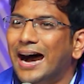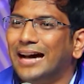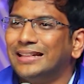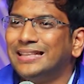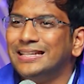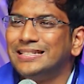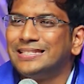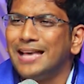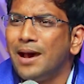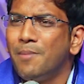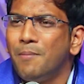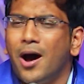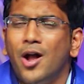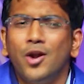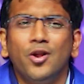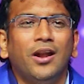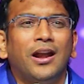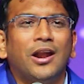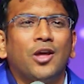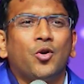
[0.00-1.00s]
అతి
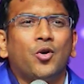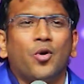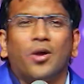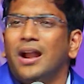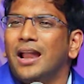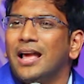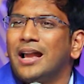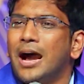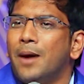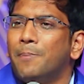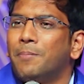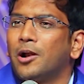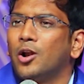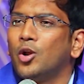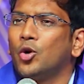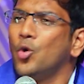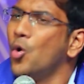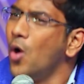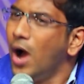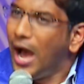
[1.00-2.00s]
సామాన్యులైన గొర్రెల
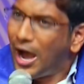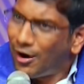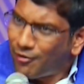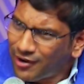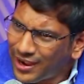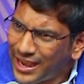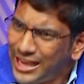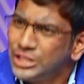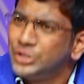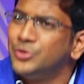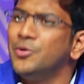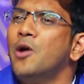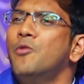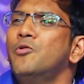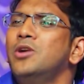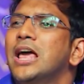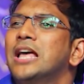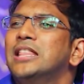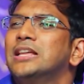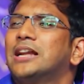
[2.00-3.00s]
కాపర్లకు అవకాశమే
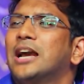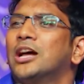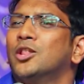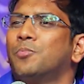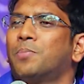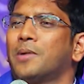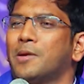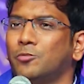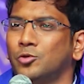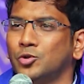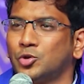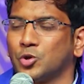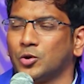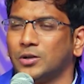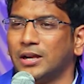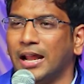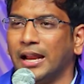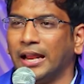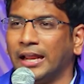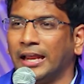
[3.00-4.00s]
ఉండేది కాదు ప్రభుని
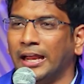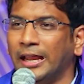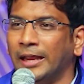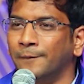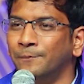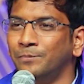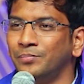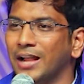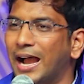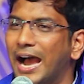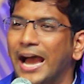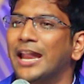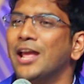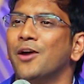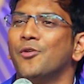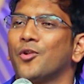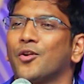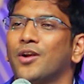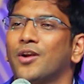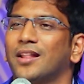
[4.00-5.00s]
చూడడానికి ఆయన
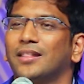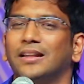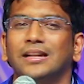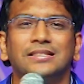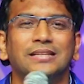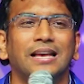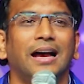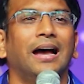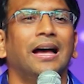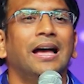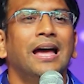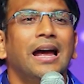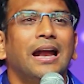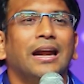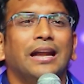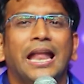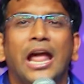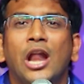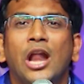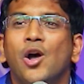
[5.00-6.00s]
ఏమనుకున్నా తెలుసా
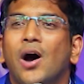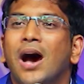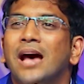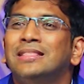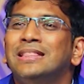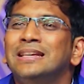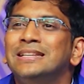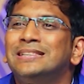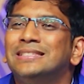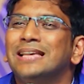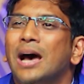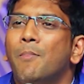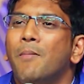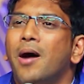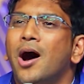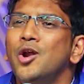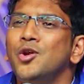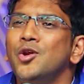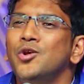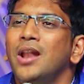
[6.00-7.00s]
నేను అతి
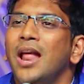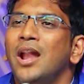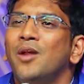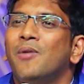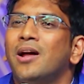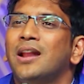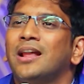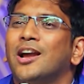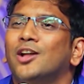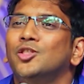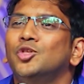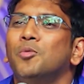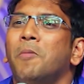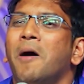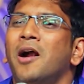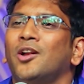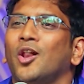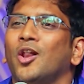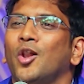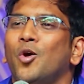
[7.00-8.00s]
సామాన్యులైన వారికి
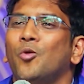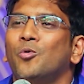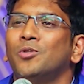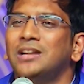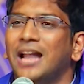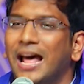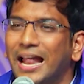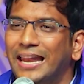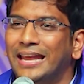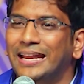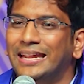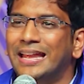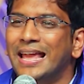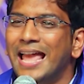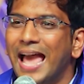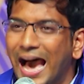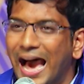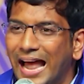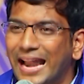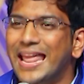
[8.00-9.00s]
అందుబాటులో ఉండాలి
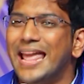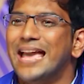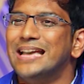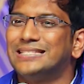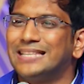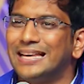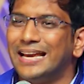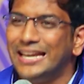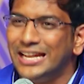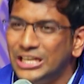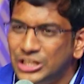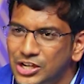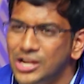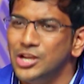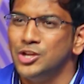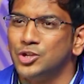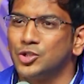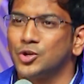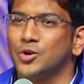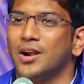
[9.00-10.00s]
అని ఏసే
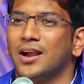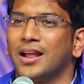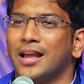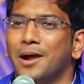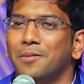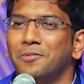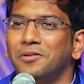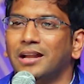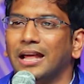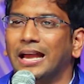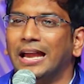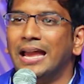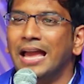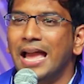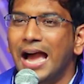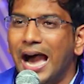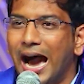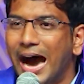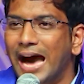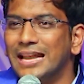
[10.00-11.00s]
నిశ్చయించుకున్నాడు కాబట్టి
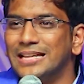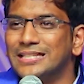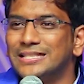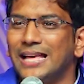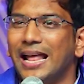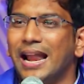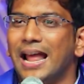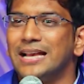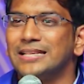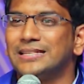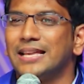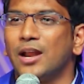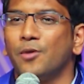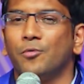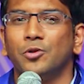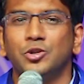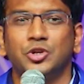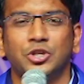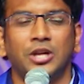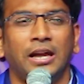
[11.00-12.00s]
ఆయన సరాసరి
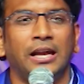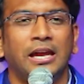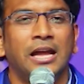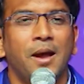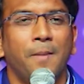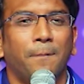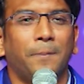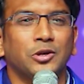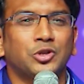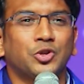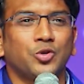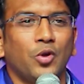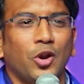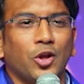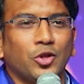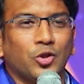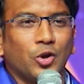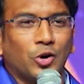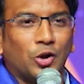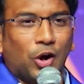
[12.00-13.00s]
వచ్చి
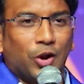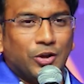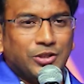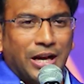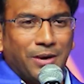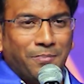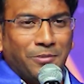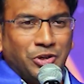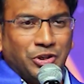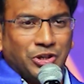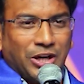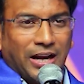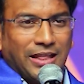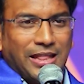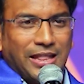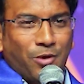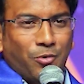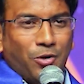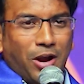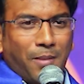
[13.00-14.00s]
పశువుల తొట్టులో జన్మించాడు
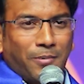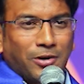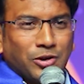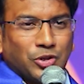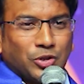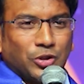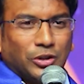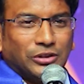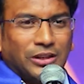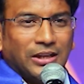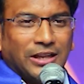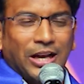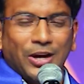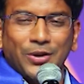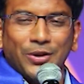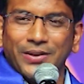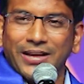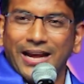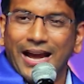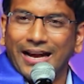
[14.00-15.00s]
దేవుడు నామను స్తోత్రం
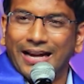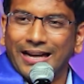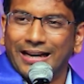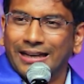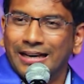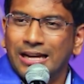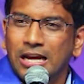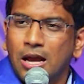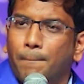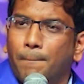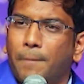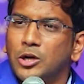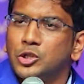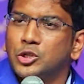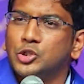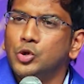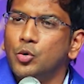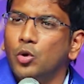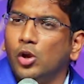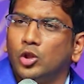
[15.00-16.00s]
గాక
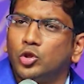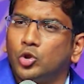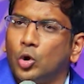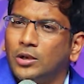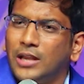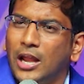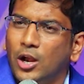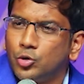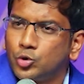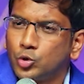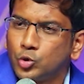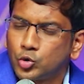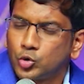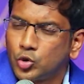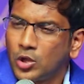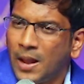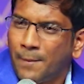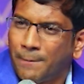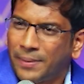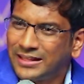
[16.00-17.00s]
పశువుల తొట్టెను
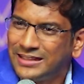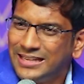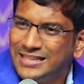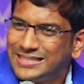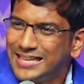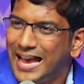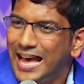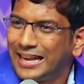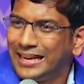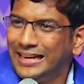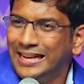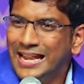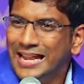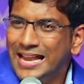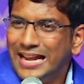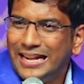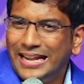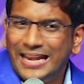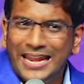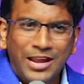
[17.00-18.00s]
చూస్తున్న ప్రతిసారి
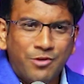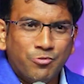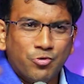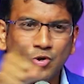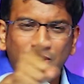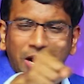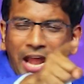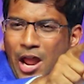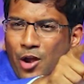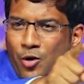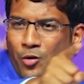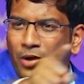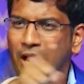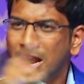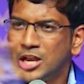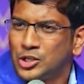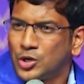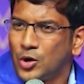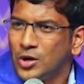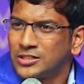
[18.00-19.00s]
నీవు నేను
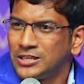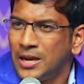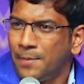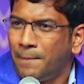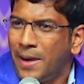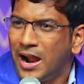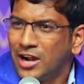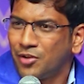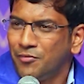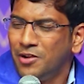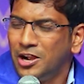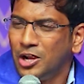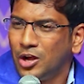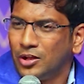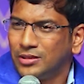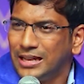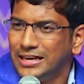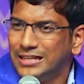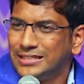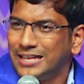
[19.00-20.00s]
నేర్చుకోవాల్సిన పాఠం
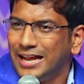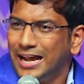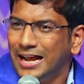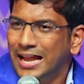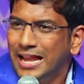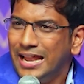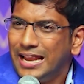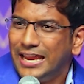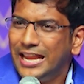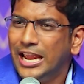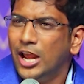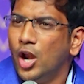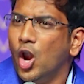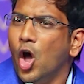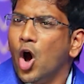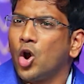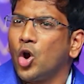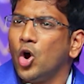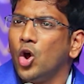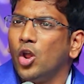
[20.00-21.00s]
ఏంటో తెలుసా ఈ
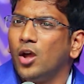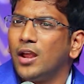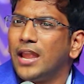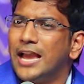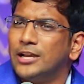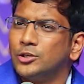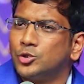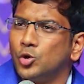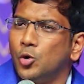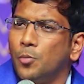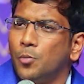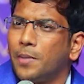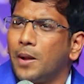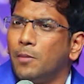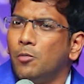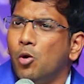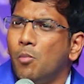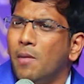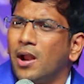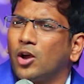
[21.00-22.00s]
లోకంలో యేసు
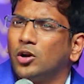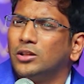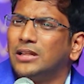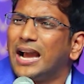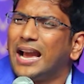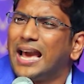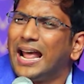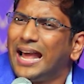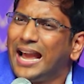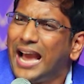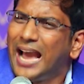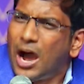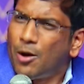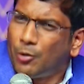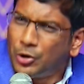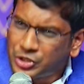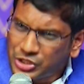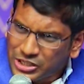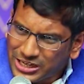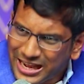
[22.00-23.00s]
ప్రభు మనకు దగ్గరగా
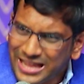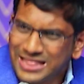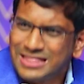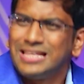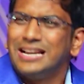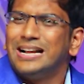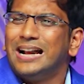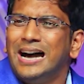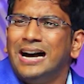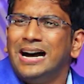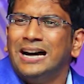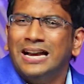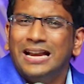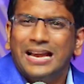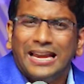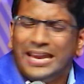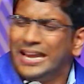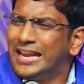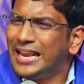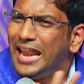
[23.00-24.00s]
వచ్చినంతగా
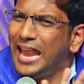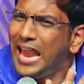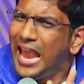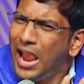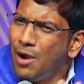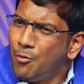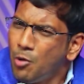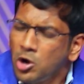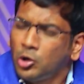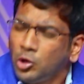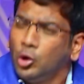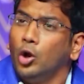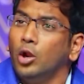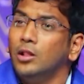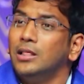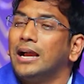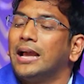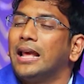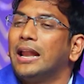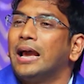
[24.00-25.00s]
ఇంక ఏ ఒక్కరు
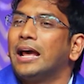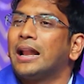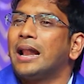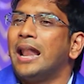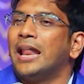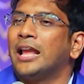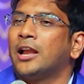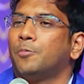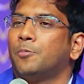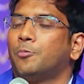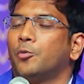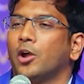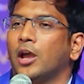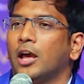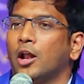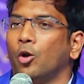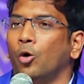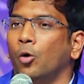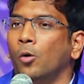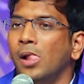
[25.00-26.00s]
దగ్గరగా
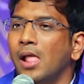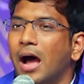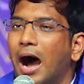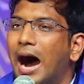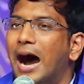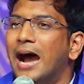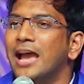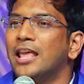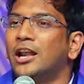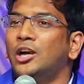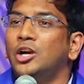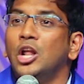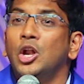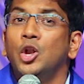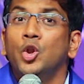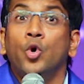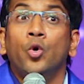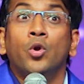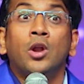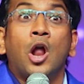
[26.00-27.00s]
రాలేకపోయారు ఆయన
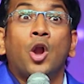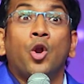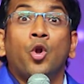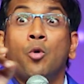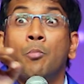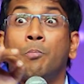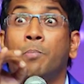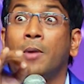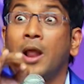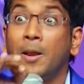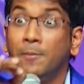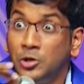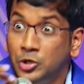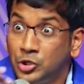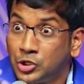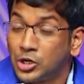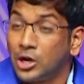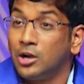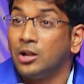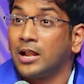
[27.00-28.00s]
నిన్ను నన్ను
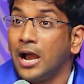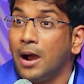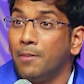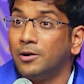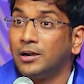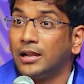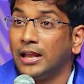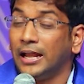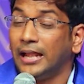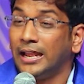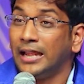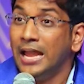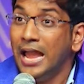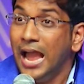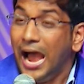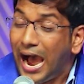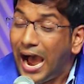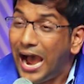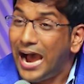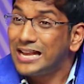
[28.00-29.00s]
ప్రేమించాడు కాబట్టే
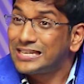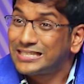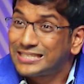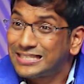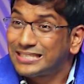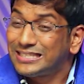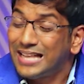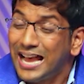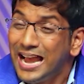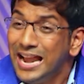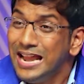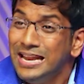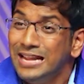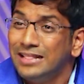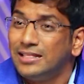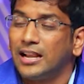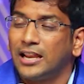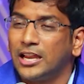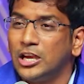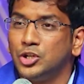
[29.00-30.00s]
ఆ
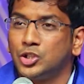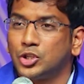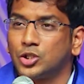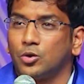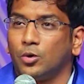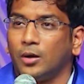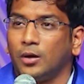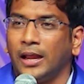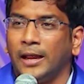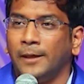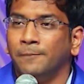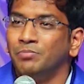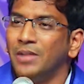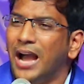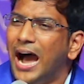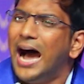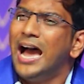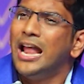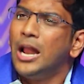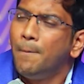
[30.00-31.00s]
స్థాయిని తగ్గించుకుని
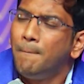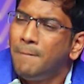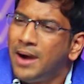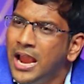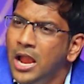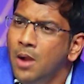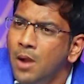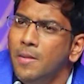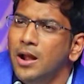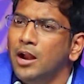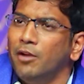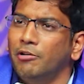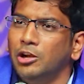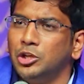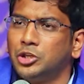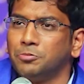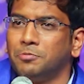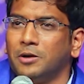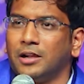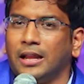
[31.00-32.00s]
ఆయన మహిమను
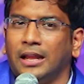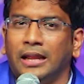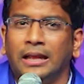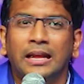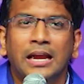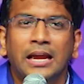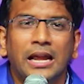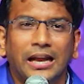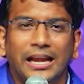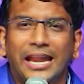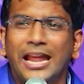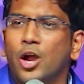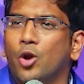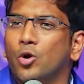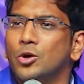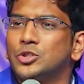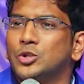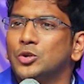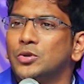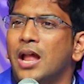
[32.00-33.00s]
విడిచిపెట్టి నీ
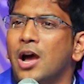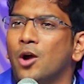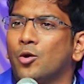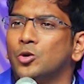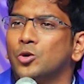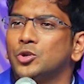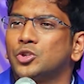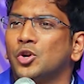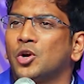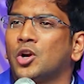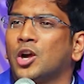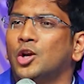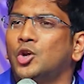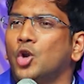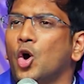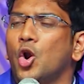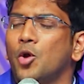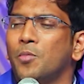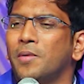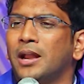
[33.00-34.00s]
కోసం నా కోసం
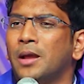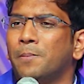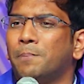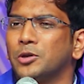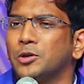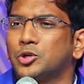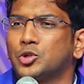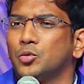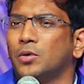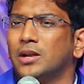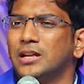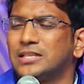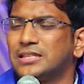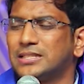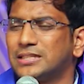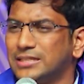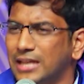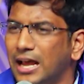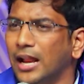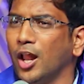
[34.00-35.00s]
కఠోరమైన పశు పశువుల
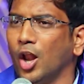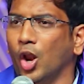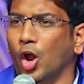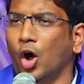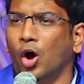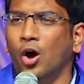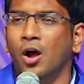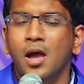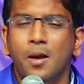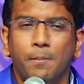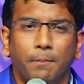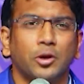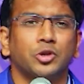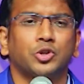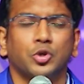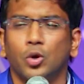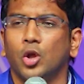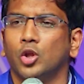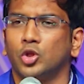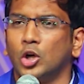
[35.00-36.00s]
శాలలో
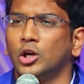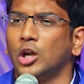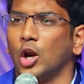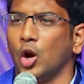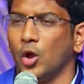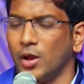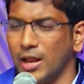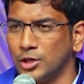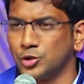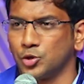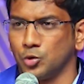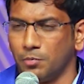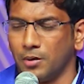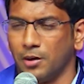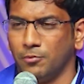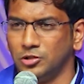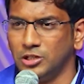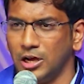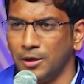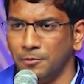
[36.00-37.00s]
పశువుల తొట్టులో యేసు
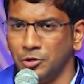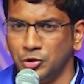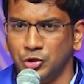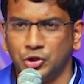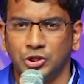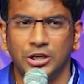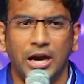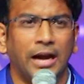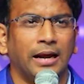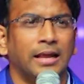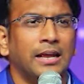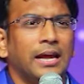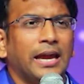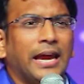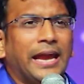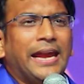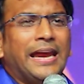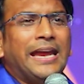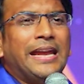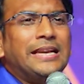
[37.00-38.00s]
ప్రభు జన్మించాడు
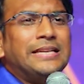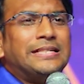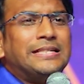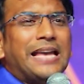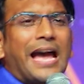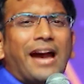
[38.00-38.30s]
హీఈస్